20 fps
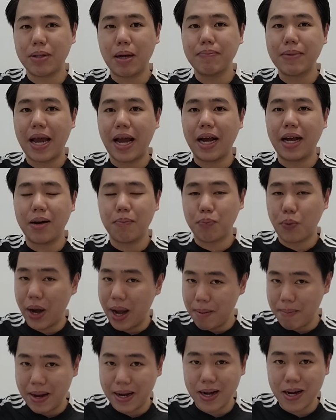ตำแหน่ง
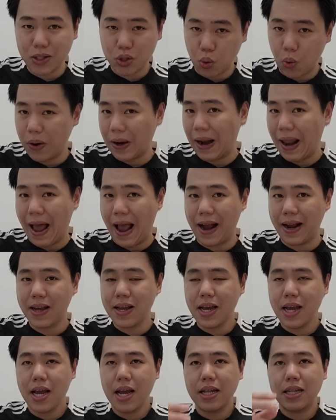ย์เมเกอร์ตัวกลาง
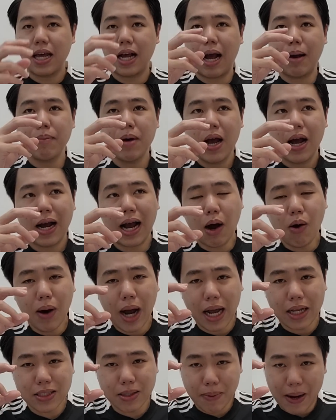นะครับ เขา
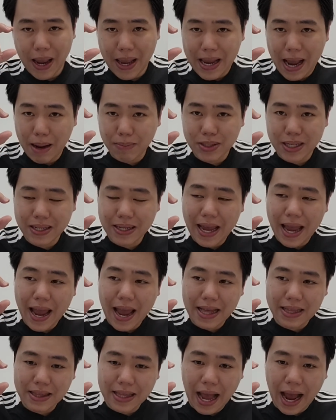อาจจะพยายามจะแก้
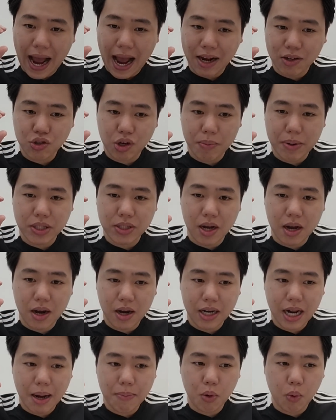ทางซาบิเซอร์ก็
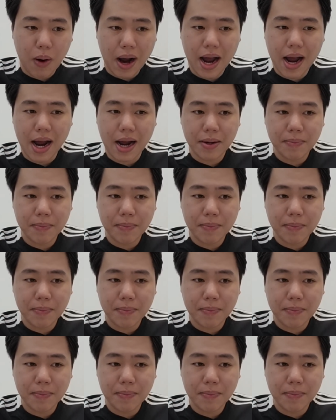ได้เพราะว่า